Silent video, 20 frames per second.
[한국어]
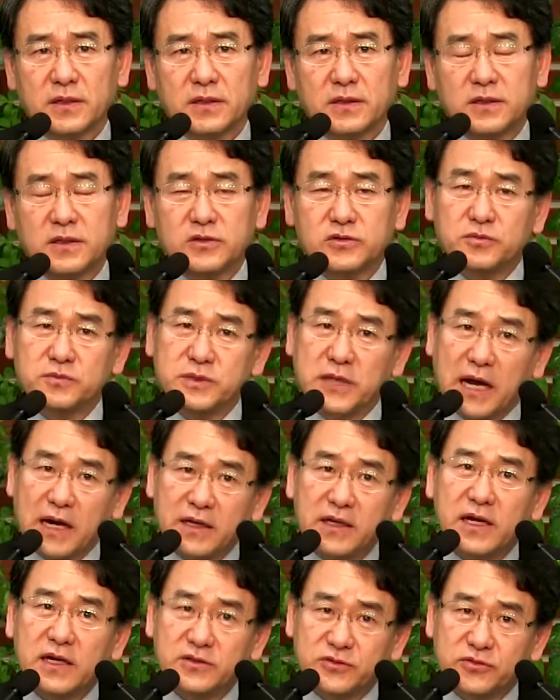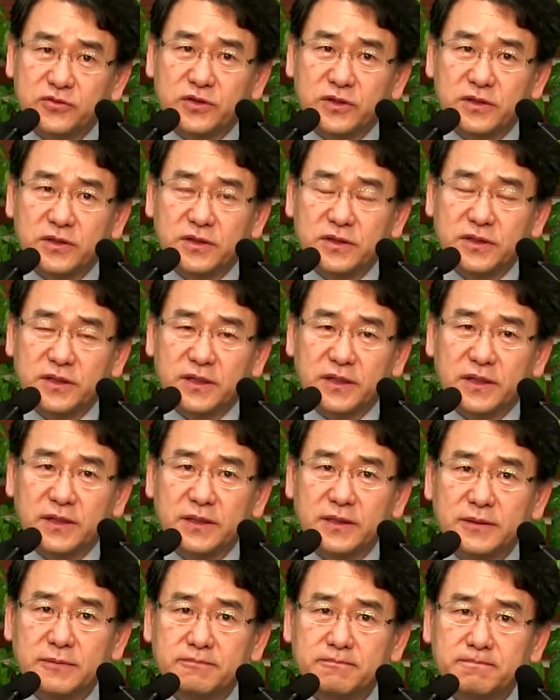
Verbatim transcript: 이게 좀 난해할 수도 있는데